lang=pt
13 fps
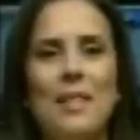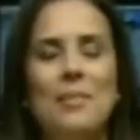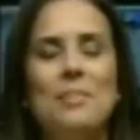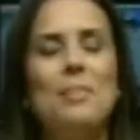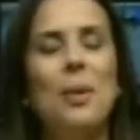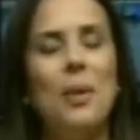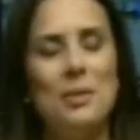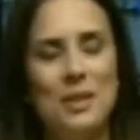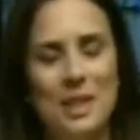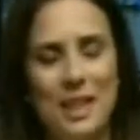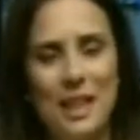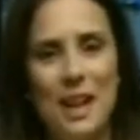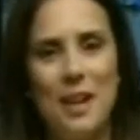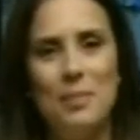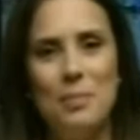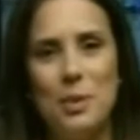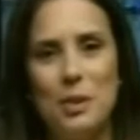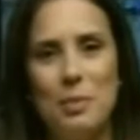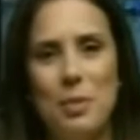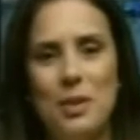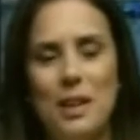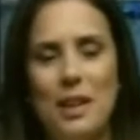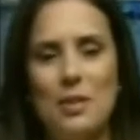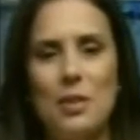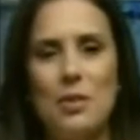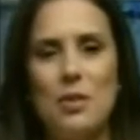bom dia, muito bom dia a
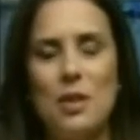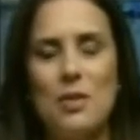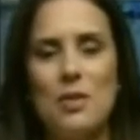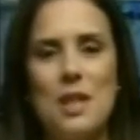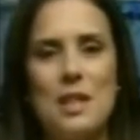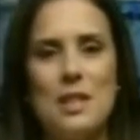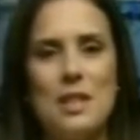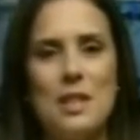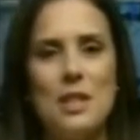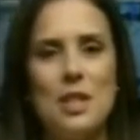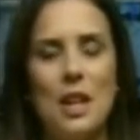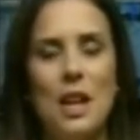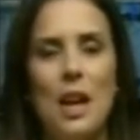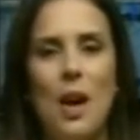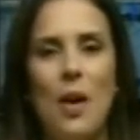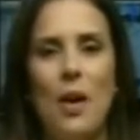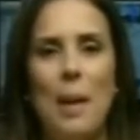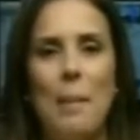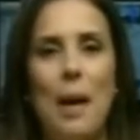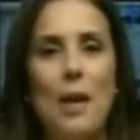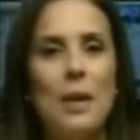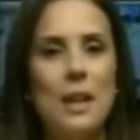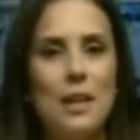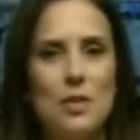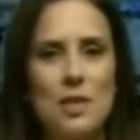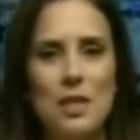todos que nos assistem. Olha, a maioria
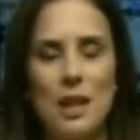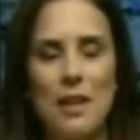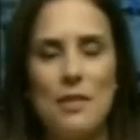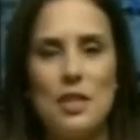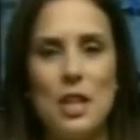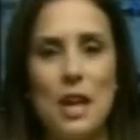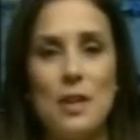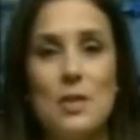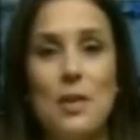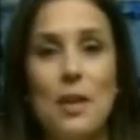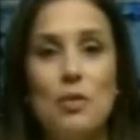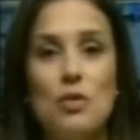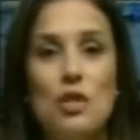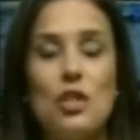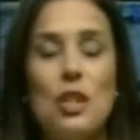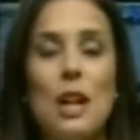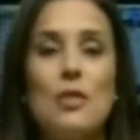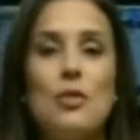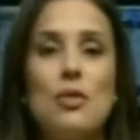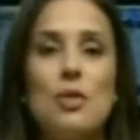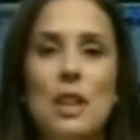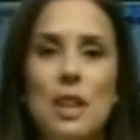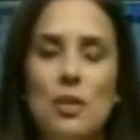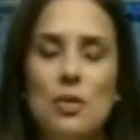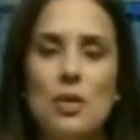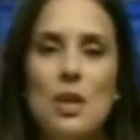dos entrevistados veio dos Estados Unidos,
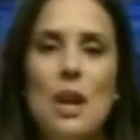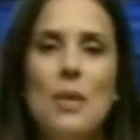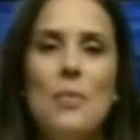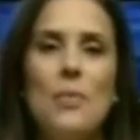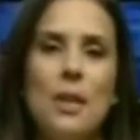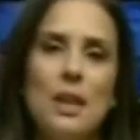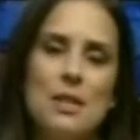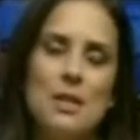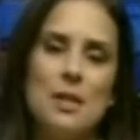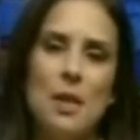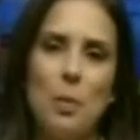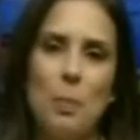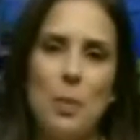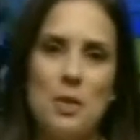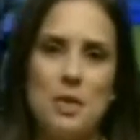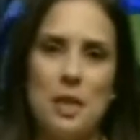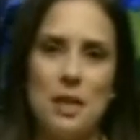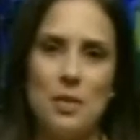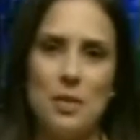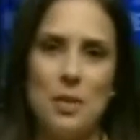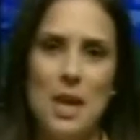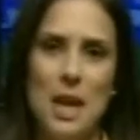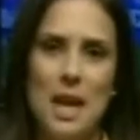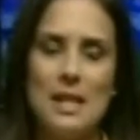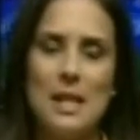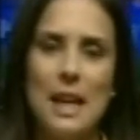25%. Em
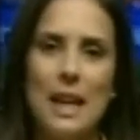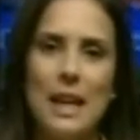seguida